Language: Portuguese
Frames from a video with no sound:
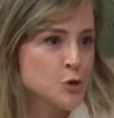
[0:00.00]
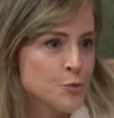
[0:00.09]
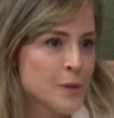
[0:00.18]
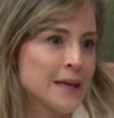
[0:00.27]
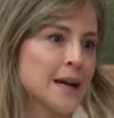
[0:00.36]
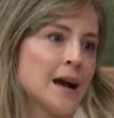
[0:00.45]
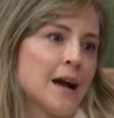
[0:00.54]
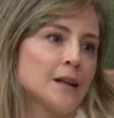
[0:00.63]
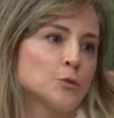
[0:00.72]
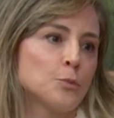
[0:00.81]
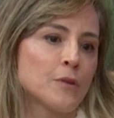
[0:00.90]
tempo de
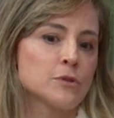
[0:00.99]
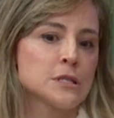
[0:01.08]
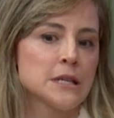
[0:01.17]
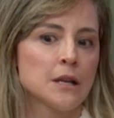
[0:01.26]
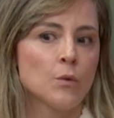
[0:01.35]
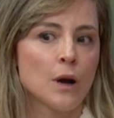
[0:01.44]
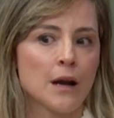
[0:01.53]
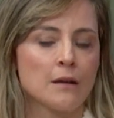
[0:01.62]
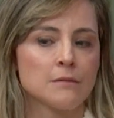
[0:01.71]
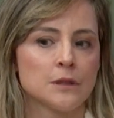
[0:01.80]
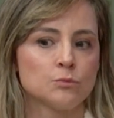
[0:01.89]
mercado, para você não,
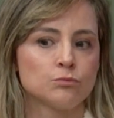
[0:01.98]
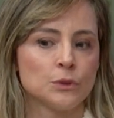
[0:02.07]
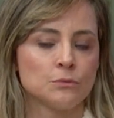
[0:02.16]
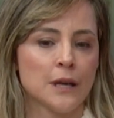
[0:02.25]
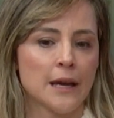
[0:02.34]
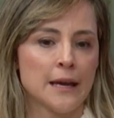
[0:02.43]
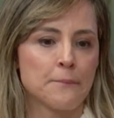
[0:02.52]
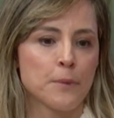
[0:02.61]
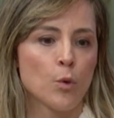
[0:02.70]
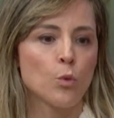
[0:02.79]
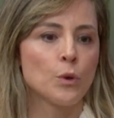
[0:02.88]
não é,
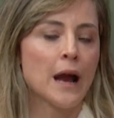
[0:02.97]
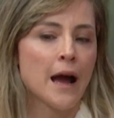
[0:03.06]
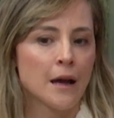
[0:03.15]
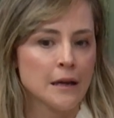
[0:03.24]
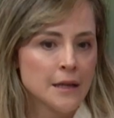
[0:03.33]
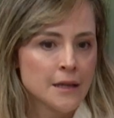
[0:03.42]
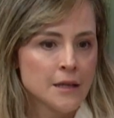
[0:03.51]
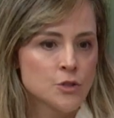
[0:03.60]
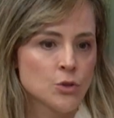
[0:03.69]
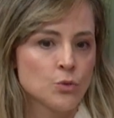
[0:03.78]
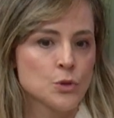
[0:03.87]
procurar
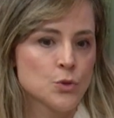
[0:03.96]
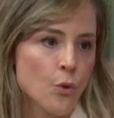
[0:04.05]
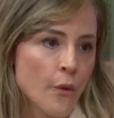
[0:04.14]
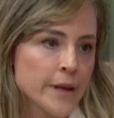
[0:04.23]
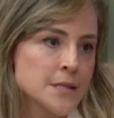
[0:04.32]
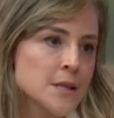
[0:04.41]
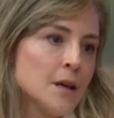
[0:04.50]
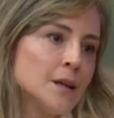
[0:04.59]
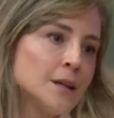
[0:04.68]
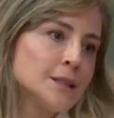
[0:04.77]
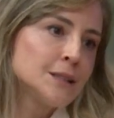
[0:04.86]
instituições
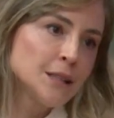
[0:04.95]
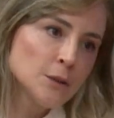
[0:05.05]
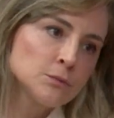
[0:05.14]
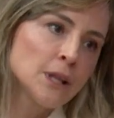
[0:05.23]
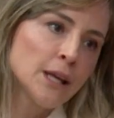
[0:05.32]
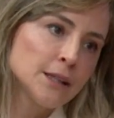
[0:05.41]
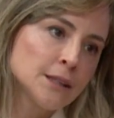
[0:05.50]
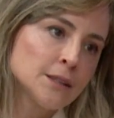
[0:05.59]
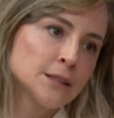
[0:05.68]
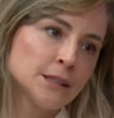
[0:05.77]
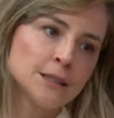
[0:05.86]
que não tem
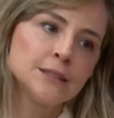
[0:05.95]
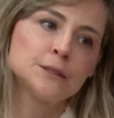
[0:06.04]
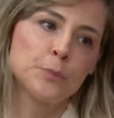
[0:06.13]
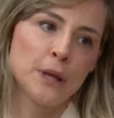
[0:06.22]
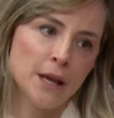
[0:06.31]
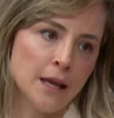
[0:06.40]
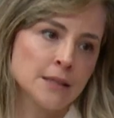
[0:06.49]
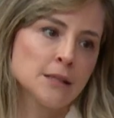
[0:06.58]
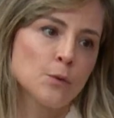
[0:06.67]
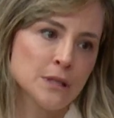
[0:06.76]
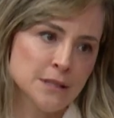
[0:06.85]
tanta
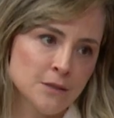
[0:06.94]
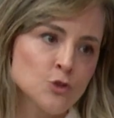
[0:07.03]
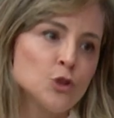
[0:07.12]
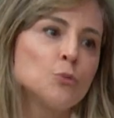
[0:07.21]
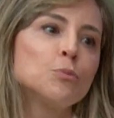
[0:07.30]
experiência cai, com esse tipo.